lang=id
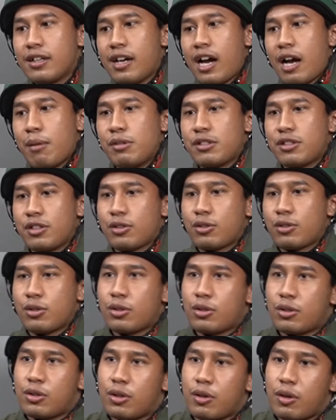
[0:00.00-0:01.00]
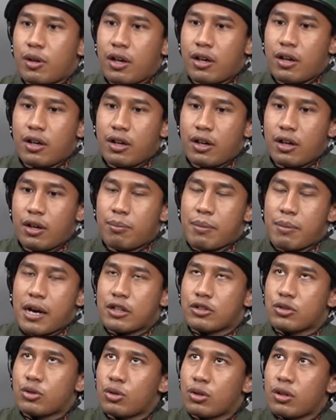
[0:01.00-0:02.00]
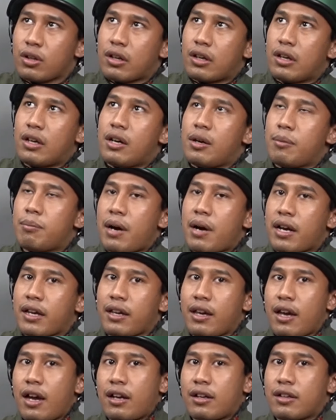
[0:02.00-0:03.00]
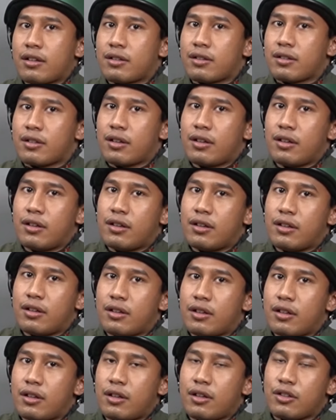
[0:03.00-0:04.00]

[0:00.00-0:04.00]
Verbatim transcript: Habis itu uh, masuk ke bagian uh,